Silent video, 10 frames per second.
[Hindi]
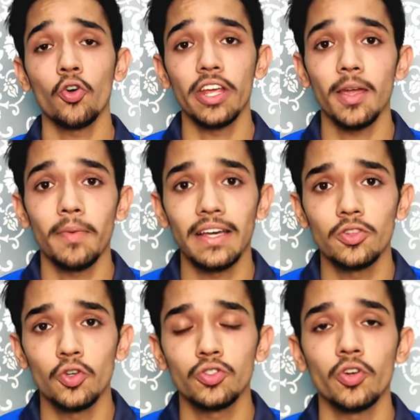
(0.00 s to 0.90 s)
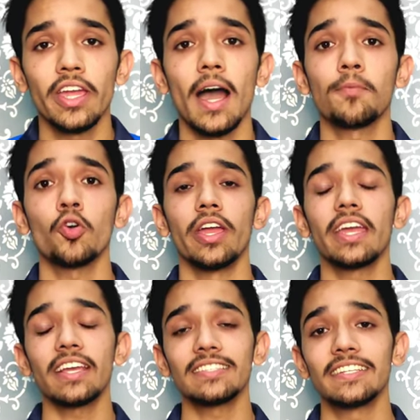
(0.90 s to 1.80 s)
होने के बाद दोस्तों ये आपको
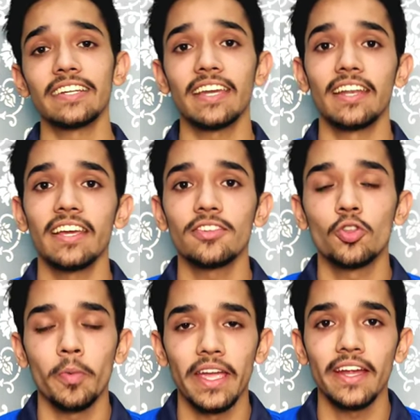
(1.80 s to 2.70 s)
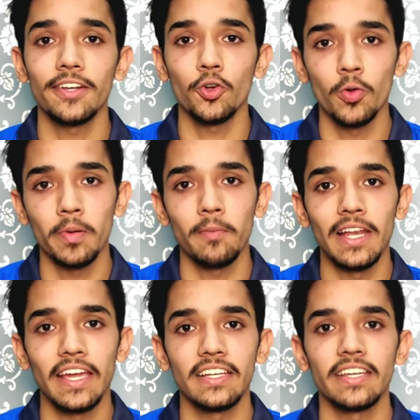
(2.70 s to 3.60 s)
21 दिन के लिए दुबई के टूर पे भी
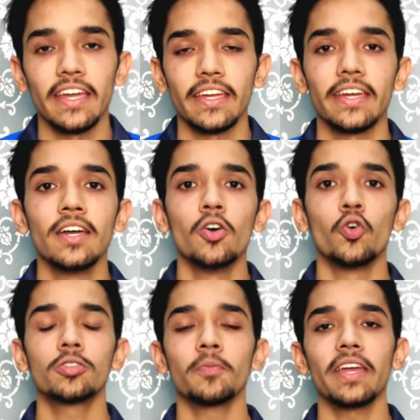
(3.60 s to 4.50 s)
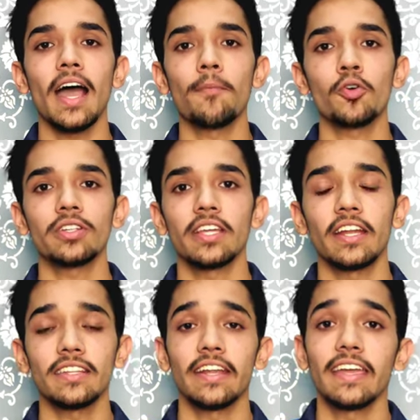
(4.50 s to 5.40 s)
लेके जाएंगे उसमें ये आपको
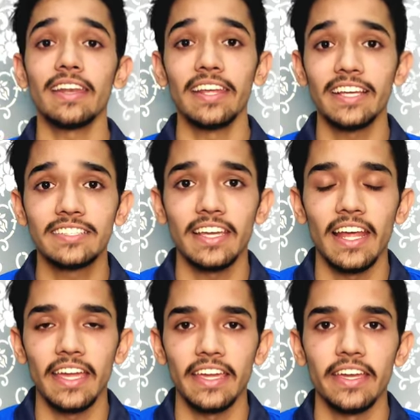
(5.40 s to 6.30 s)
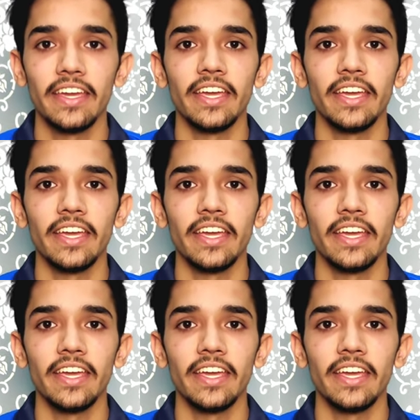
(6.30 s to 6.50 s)
तरह तरह के लीग्स खिलाएंगे